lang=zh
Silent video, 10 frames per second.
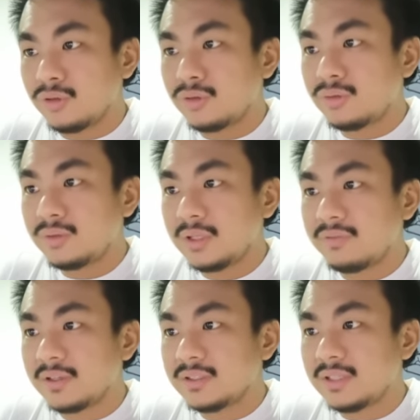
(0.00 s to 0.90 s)
右，一
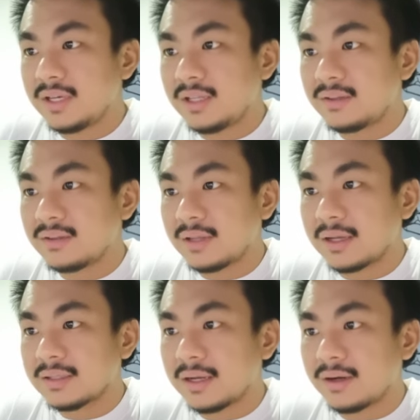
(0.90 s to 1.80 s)
分钱
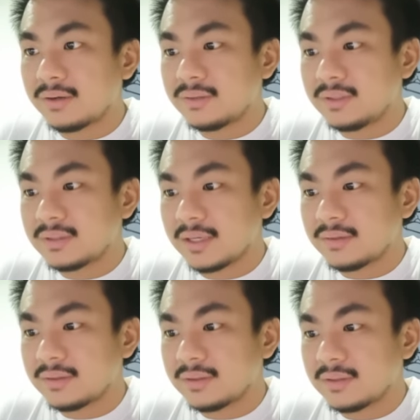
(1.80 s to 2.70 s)
上到现在
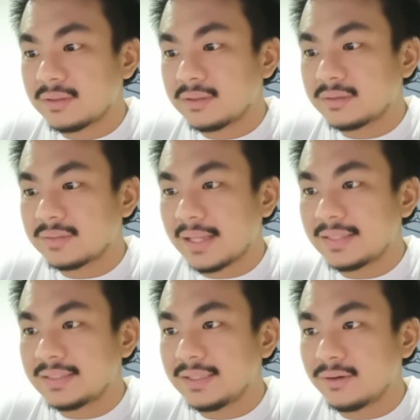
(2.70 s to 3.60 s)
是
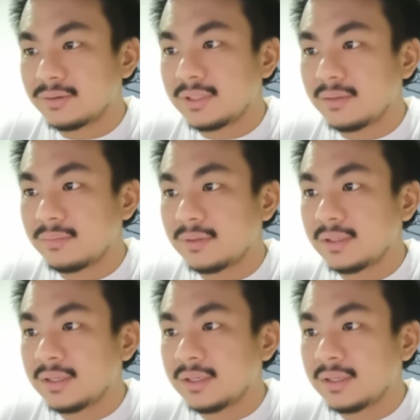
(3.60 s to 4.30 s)
三角钱。